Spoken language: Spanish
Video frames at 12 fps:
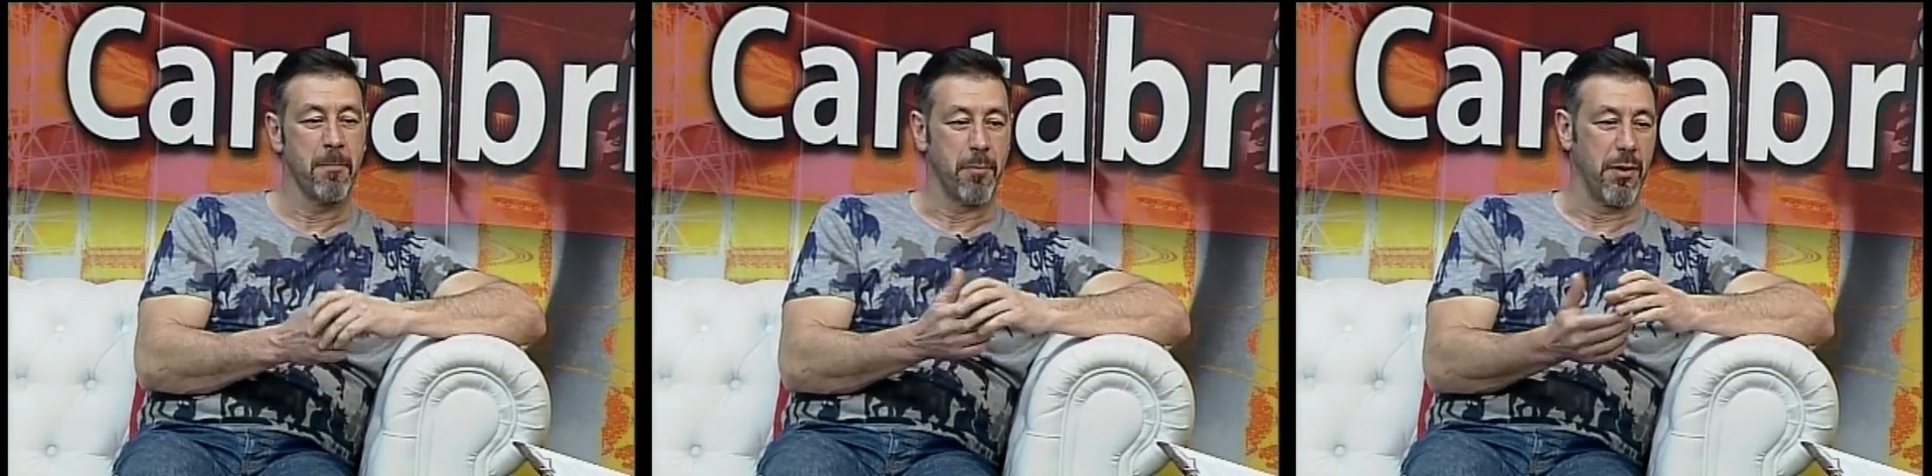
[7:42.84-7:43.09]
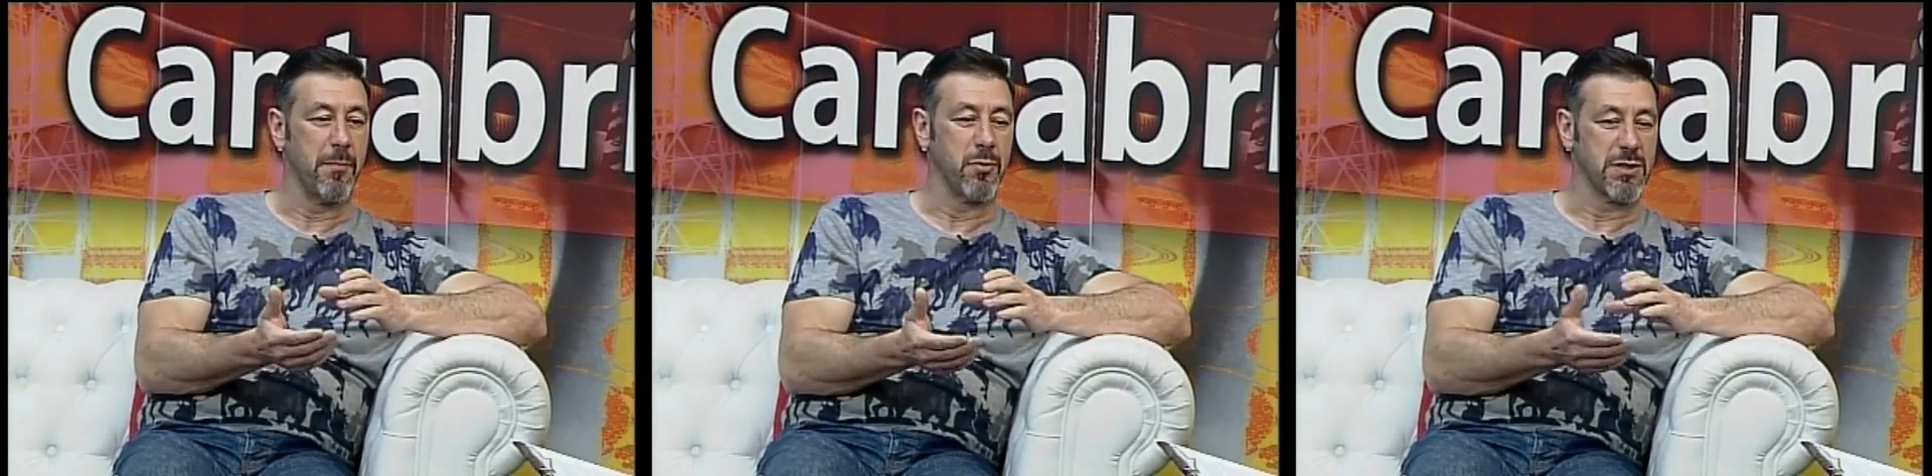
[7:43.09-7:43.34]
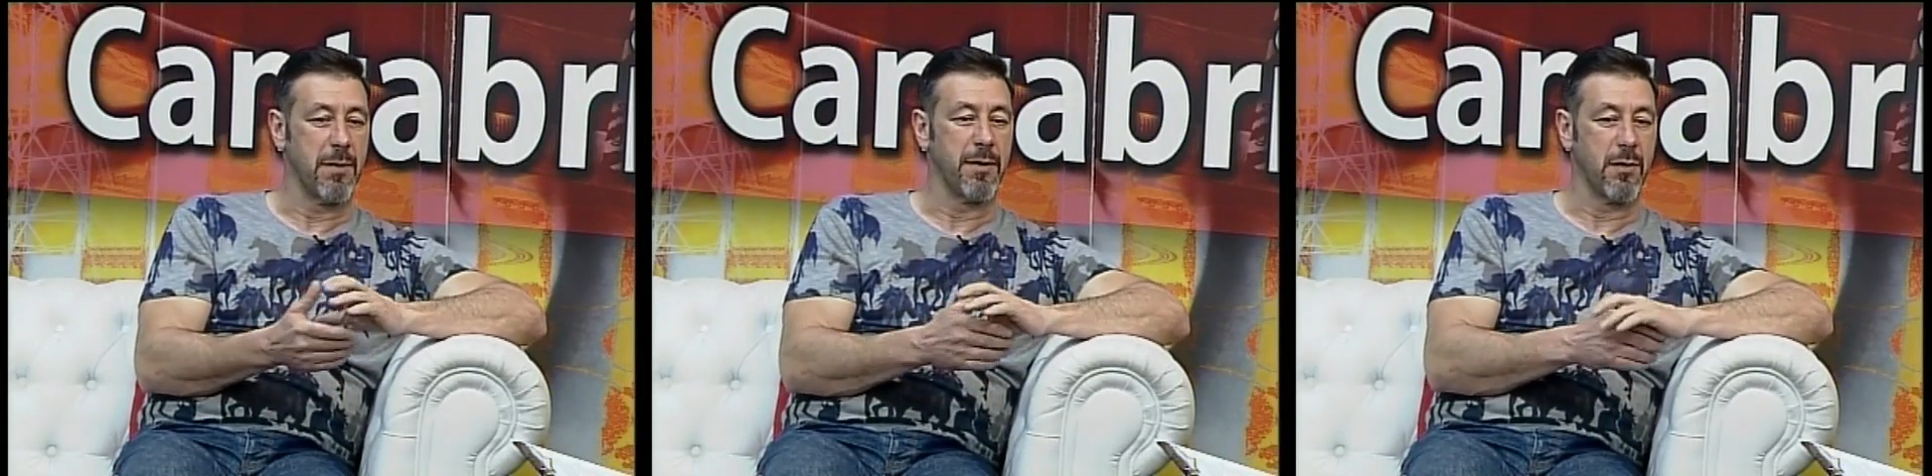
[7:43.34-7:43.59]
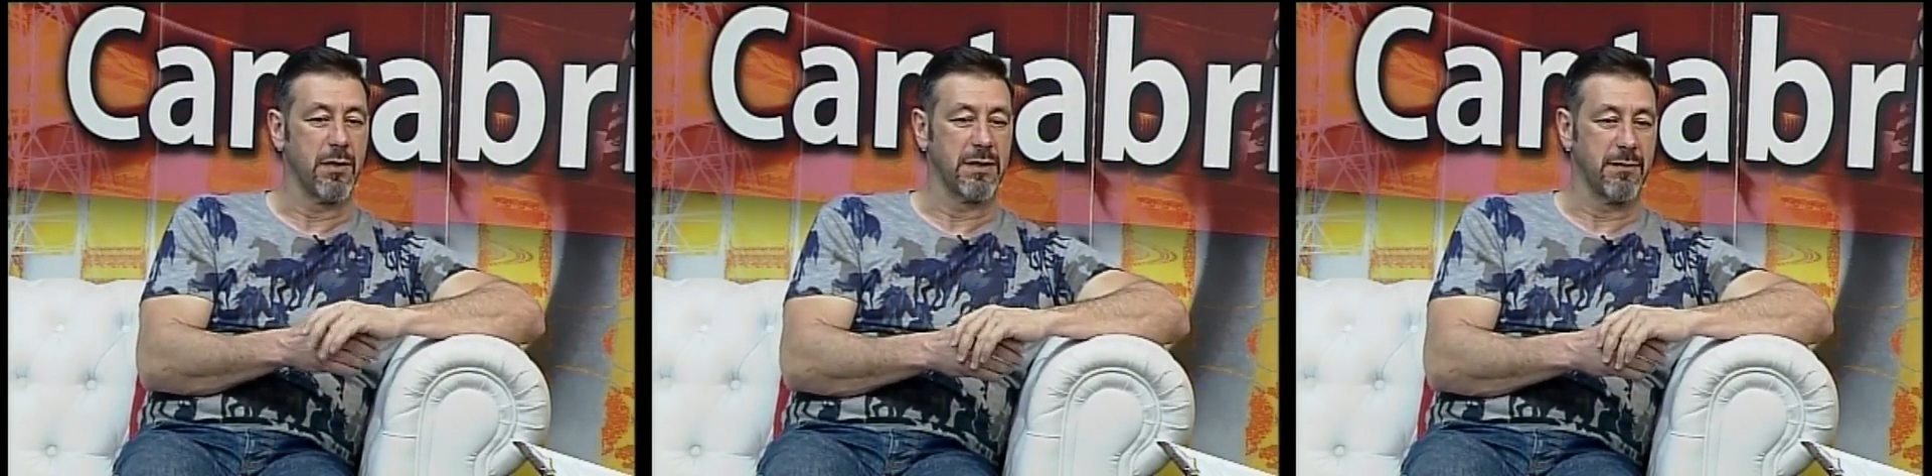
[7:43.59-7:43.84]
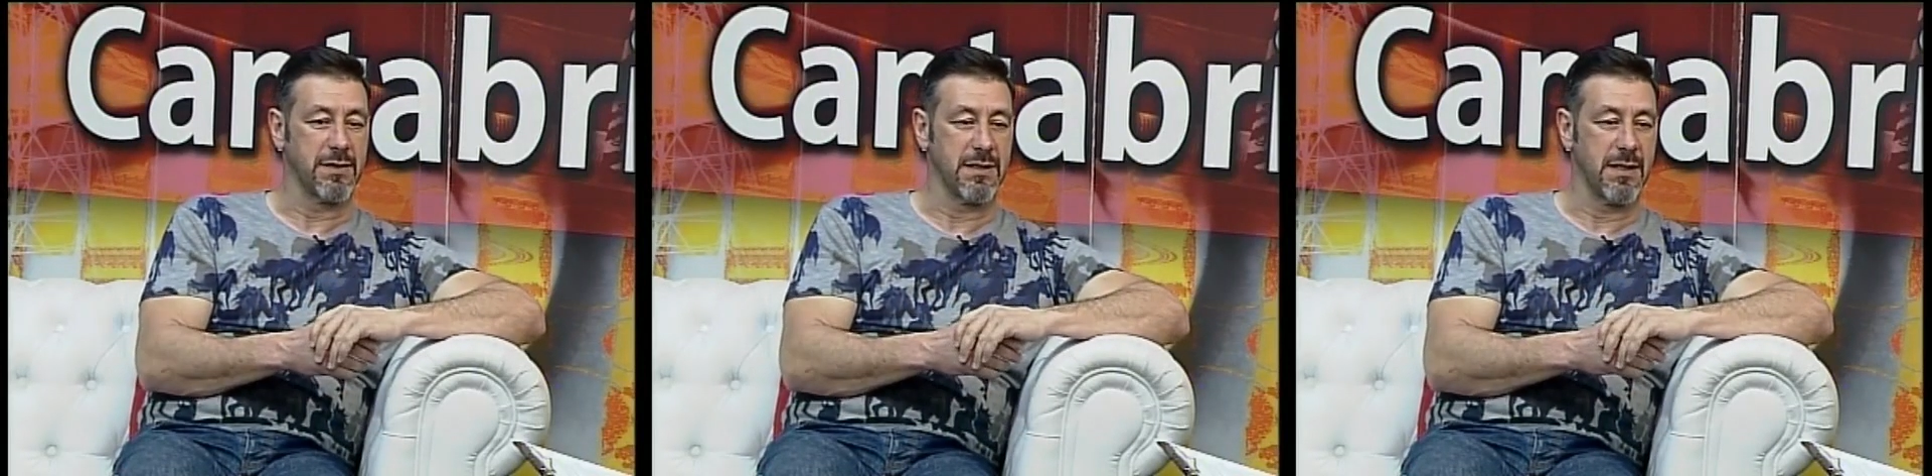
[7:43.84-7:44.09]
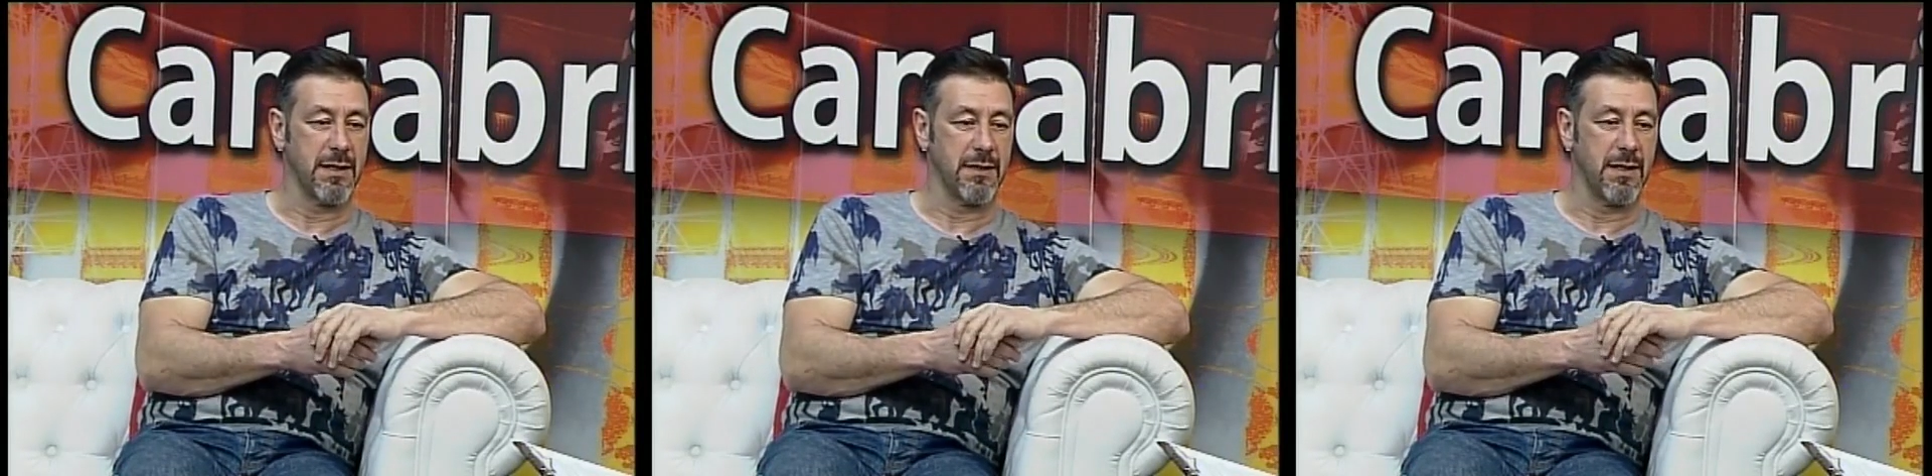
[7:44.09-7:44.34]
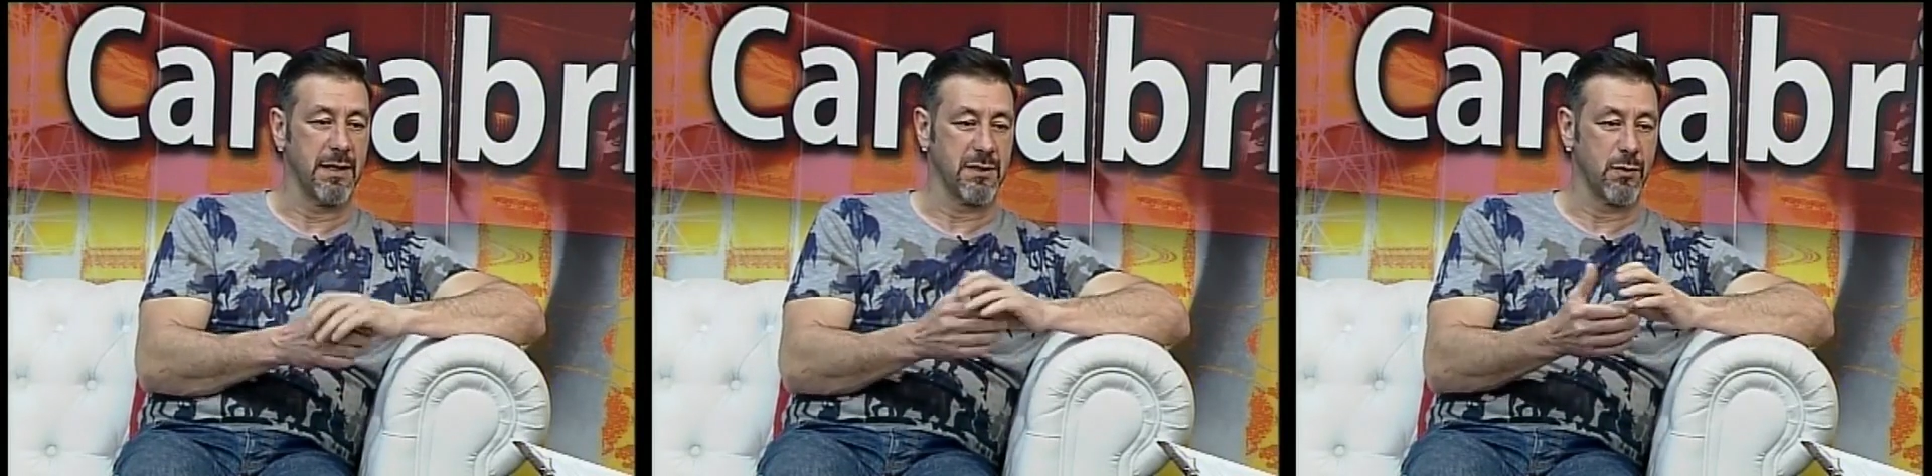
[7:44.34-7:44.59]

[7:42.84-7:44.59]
podemos saberlo a través del